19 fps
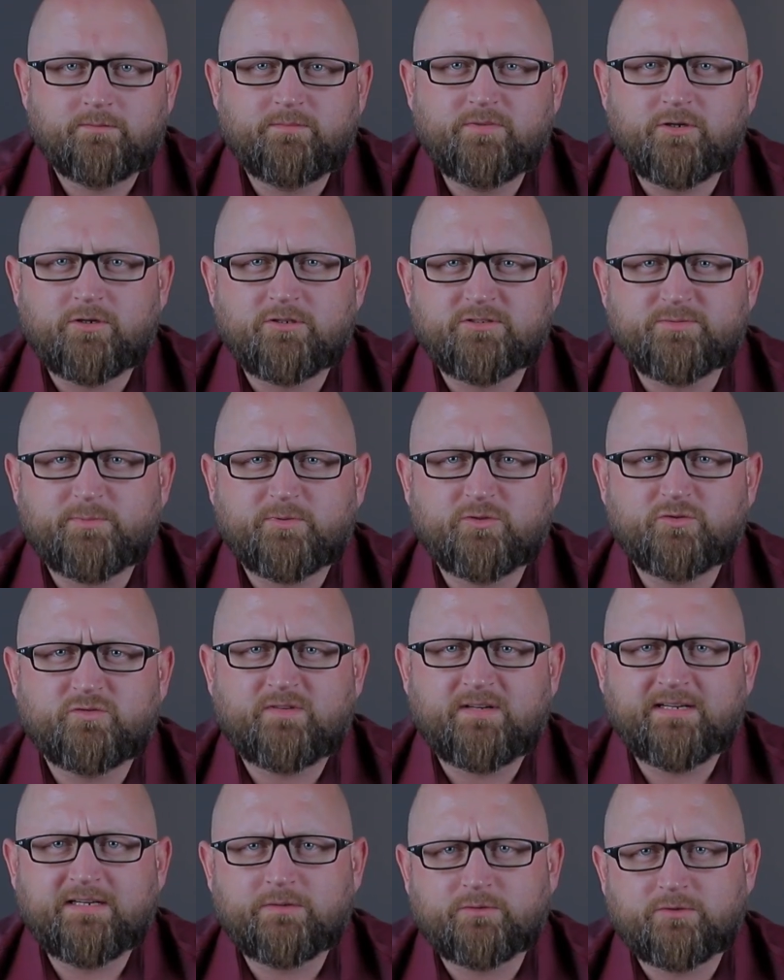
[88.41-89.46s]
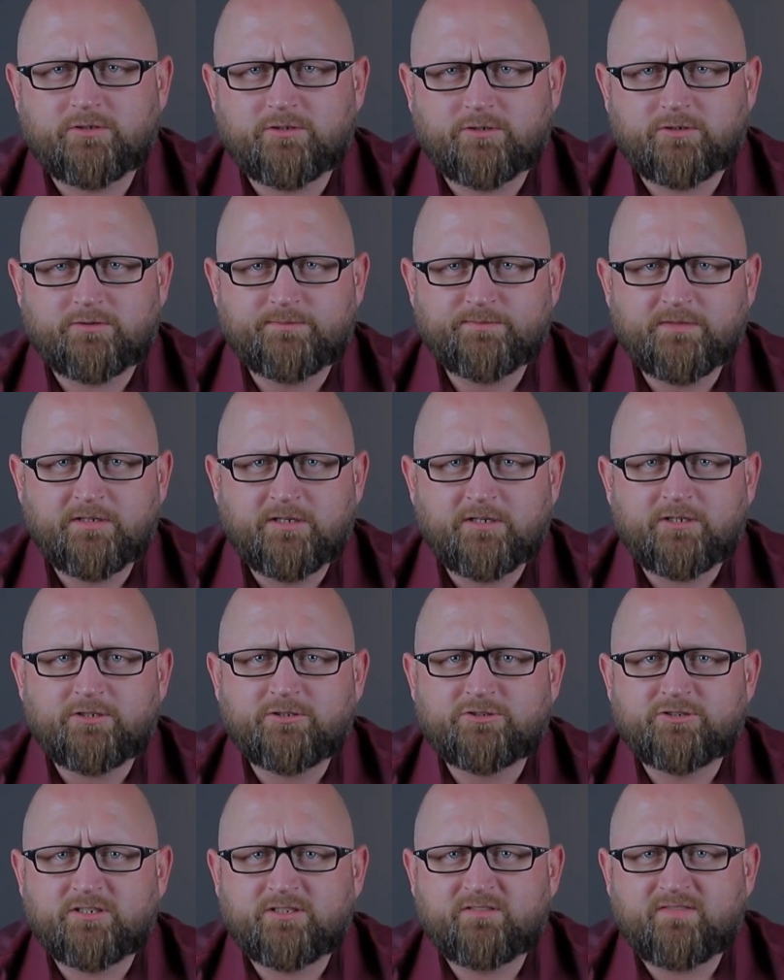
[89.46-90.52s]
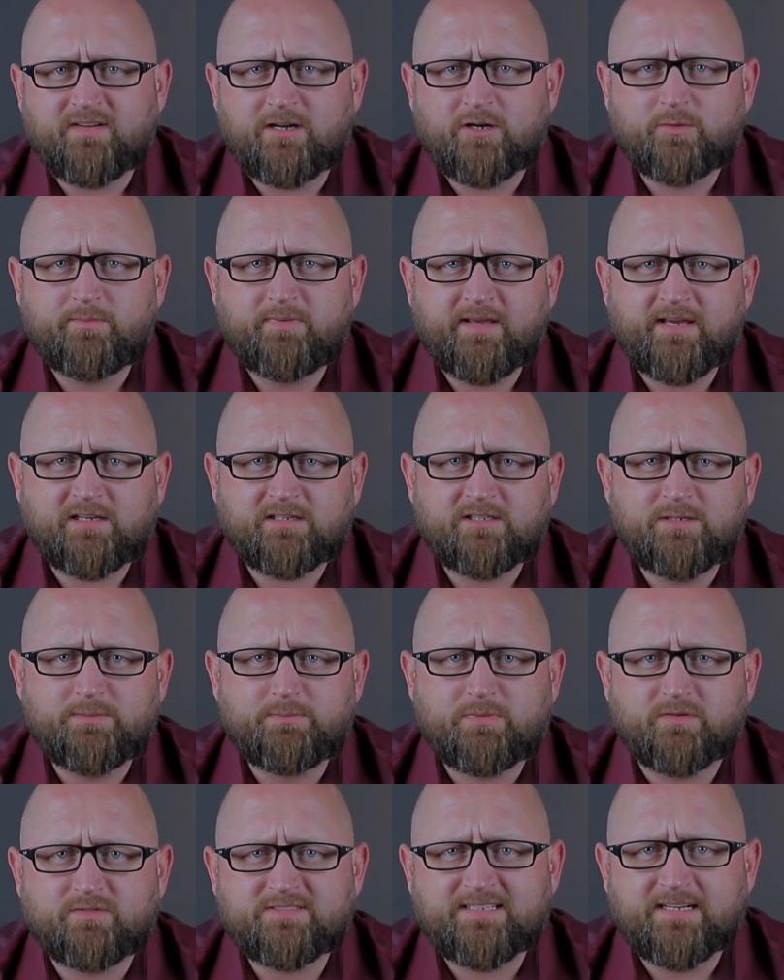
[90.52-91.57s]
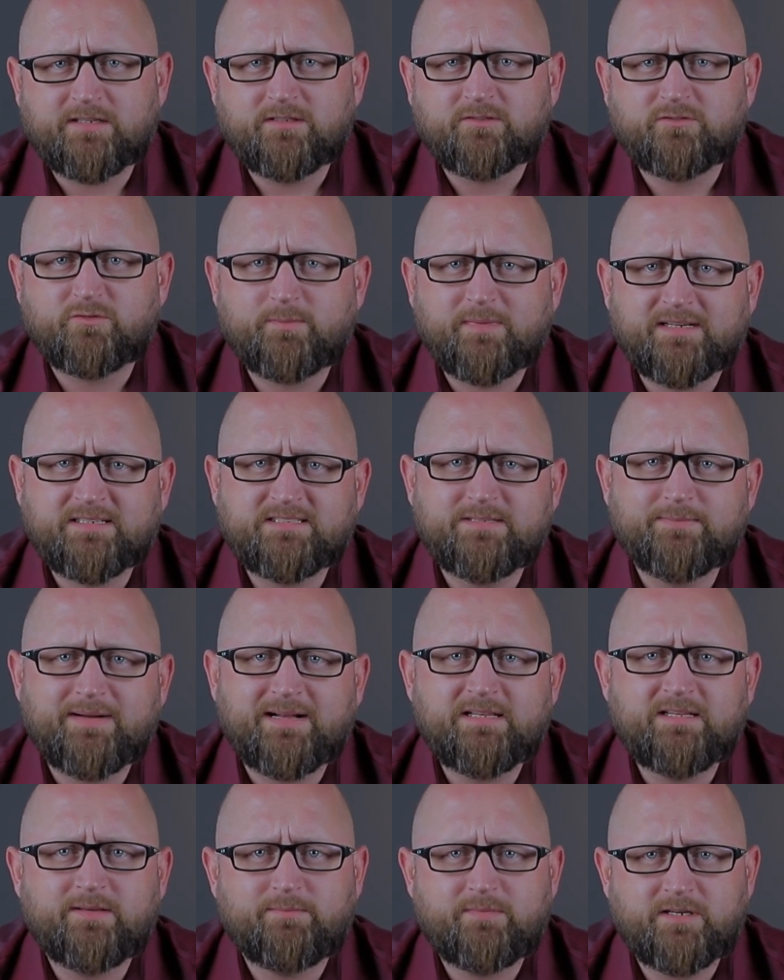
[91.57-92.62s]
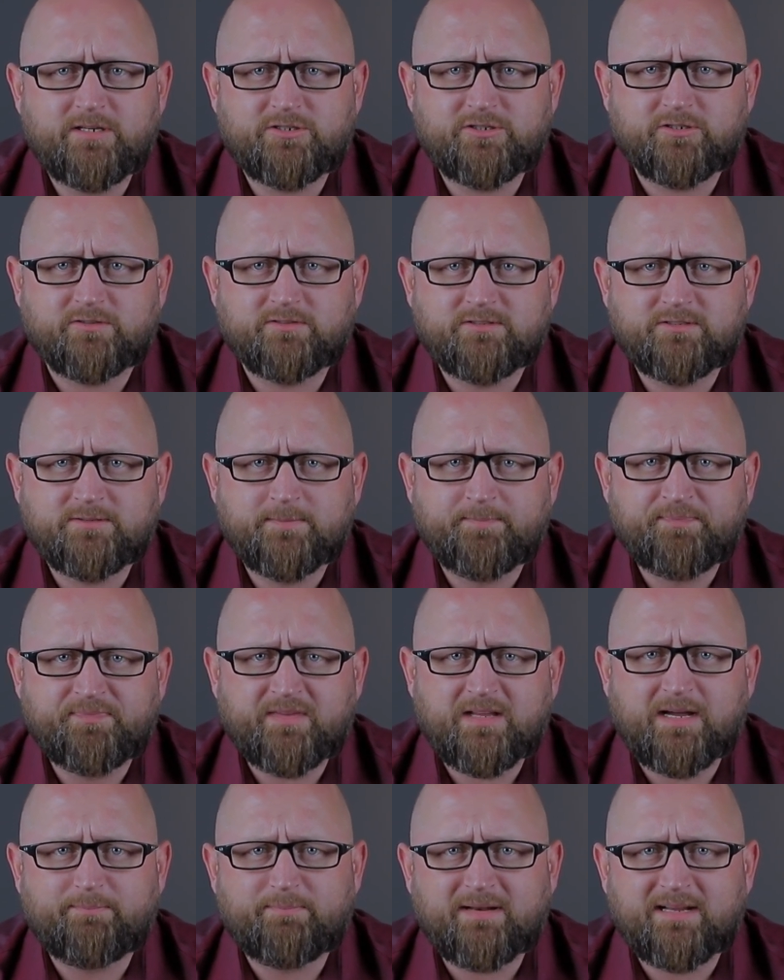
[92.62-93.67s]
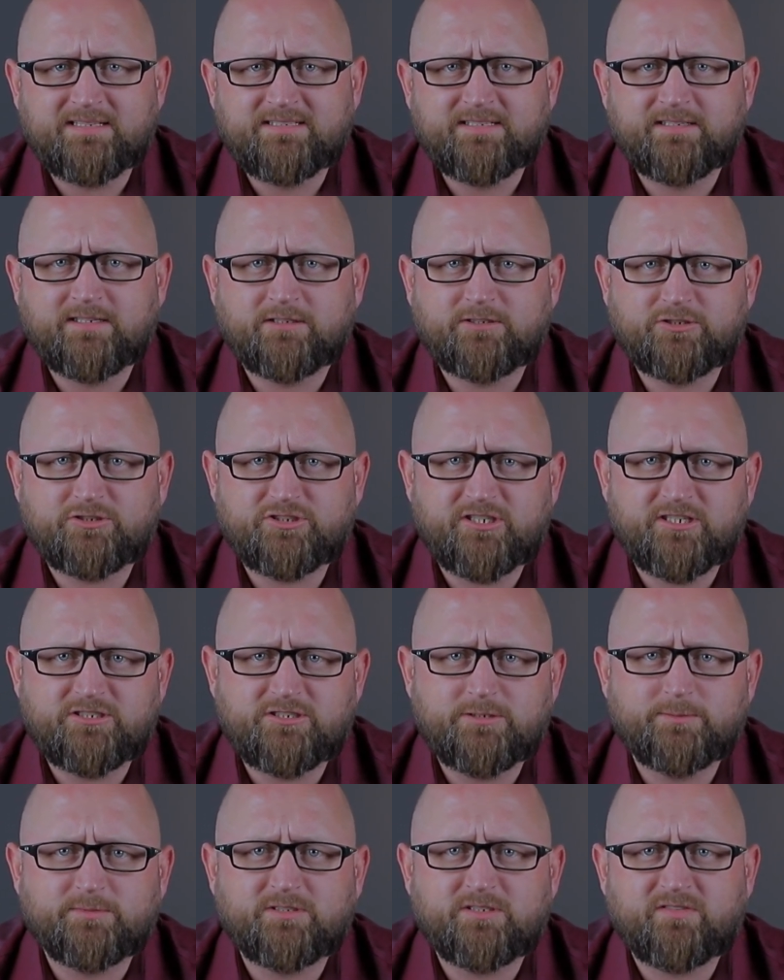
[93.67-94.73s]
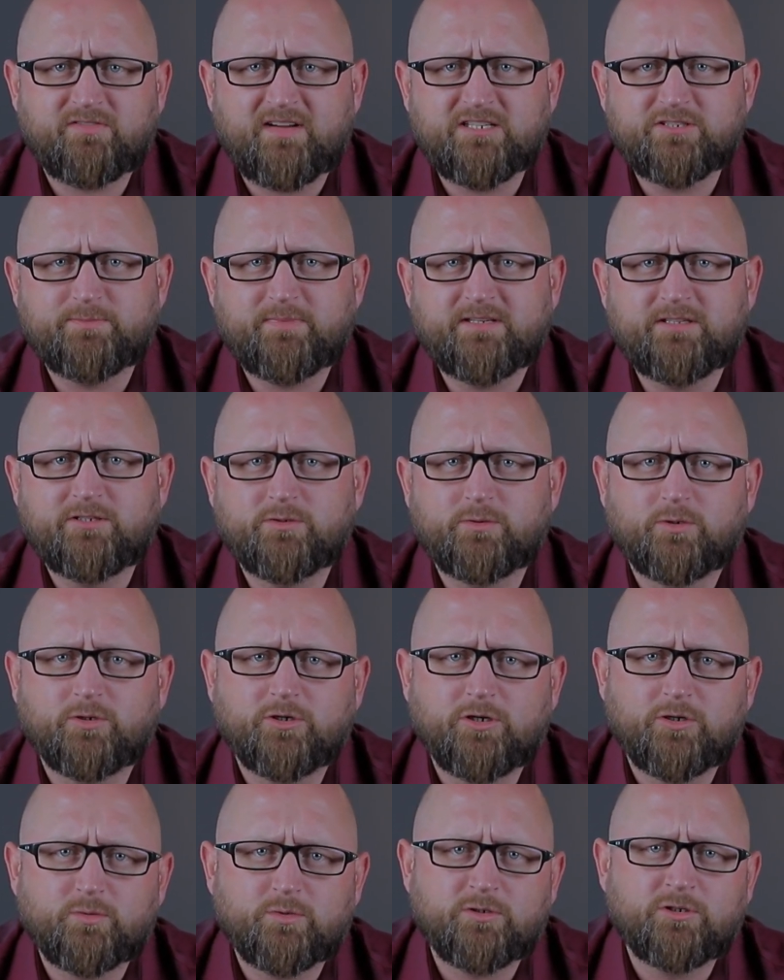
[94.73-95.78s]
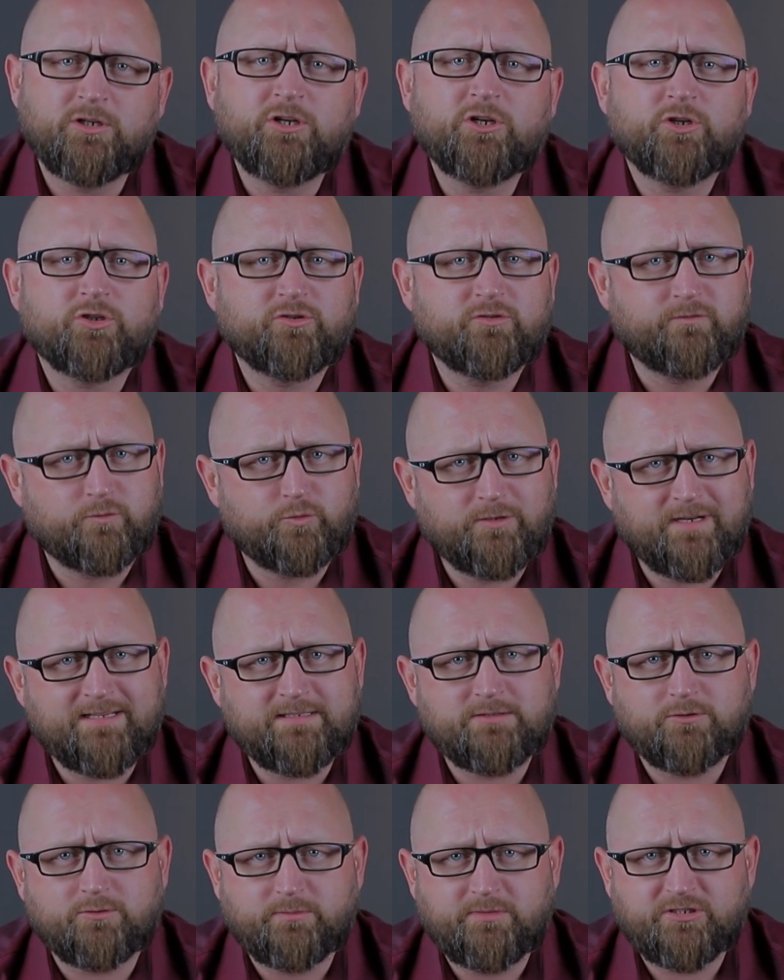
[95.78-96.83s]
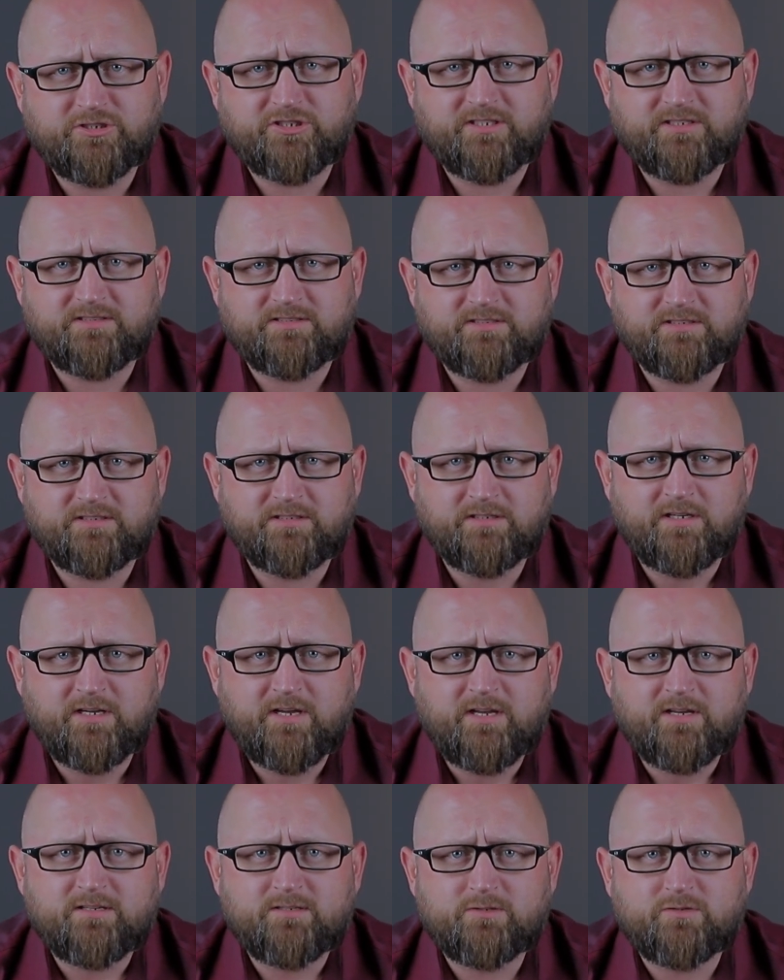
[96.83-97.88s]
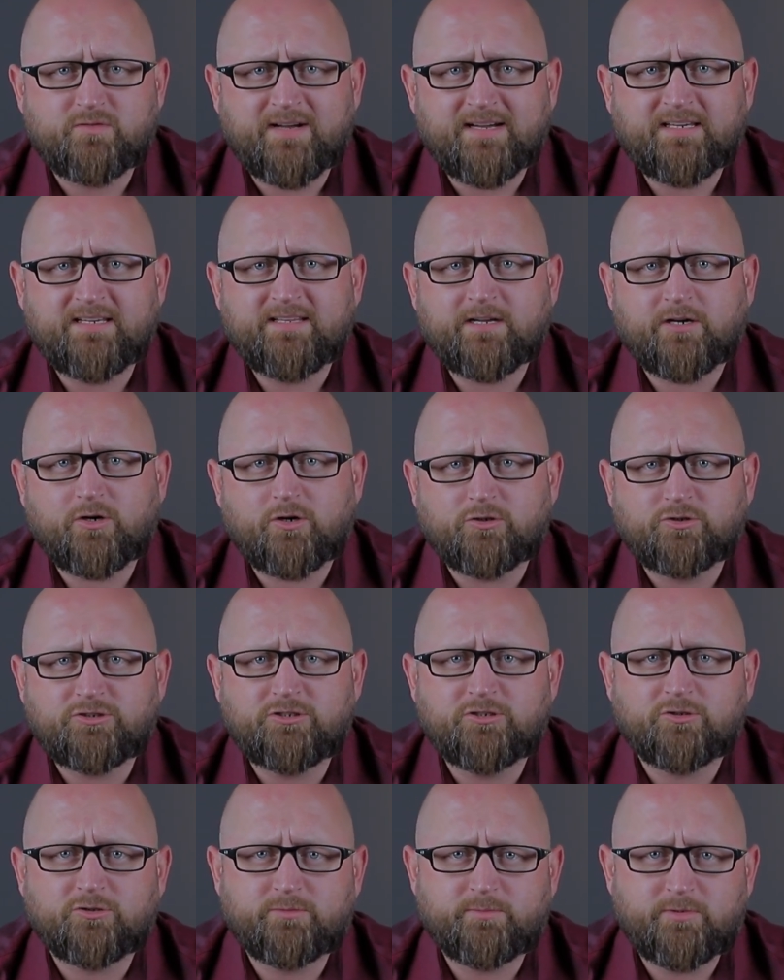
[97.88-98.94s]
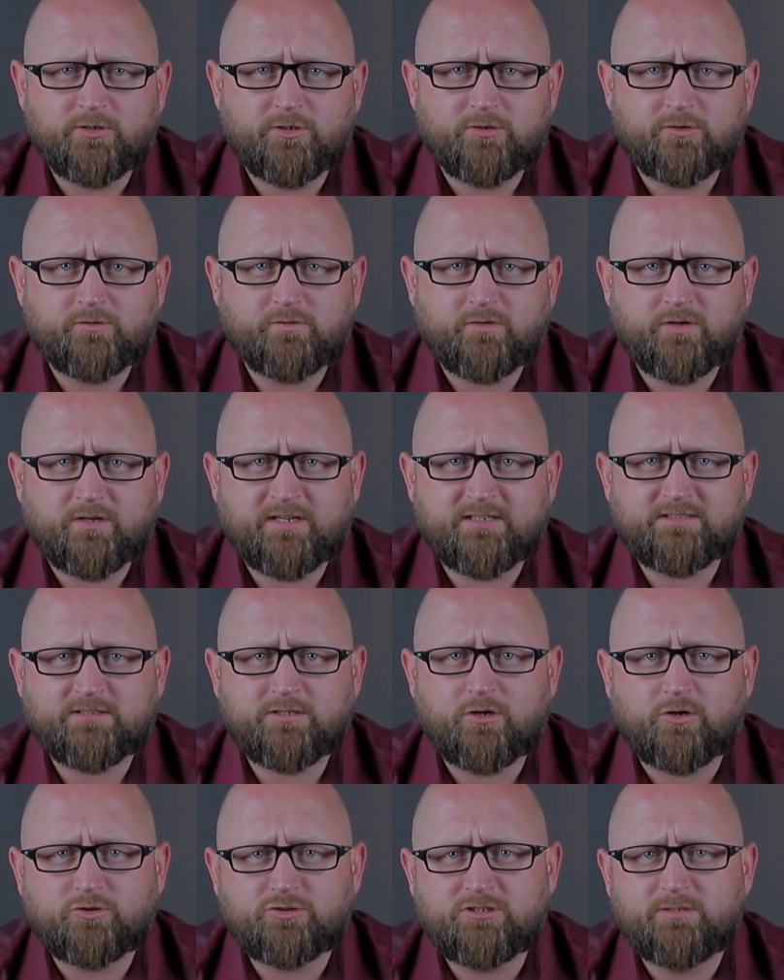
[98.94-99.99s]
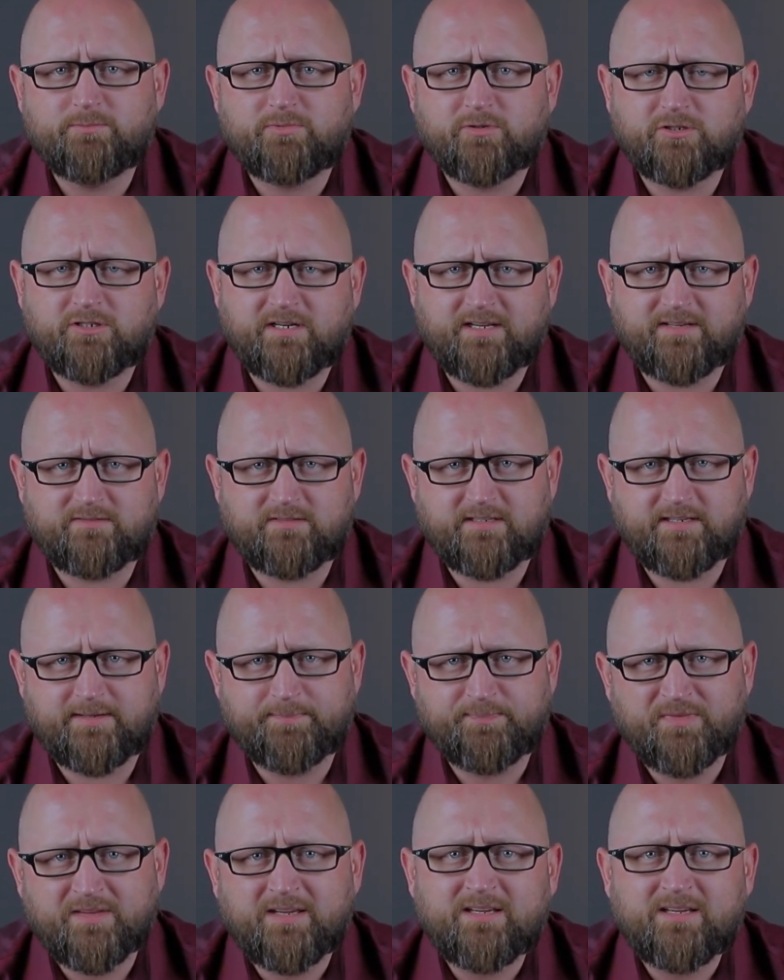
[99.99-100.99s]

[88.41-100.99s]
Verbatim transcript: Biorąc pod uwagę to, że dwa obiekty powstaną w maksymalnie miesiąc, a prace nad trzecim trwać będą około 12 miesięcy, z uwagi na koszty odbiorów oraz koszty pokrewne,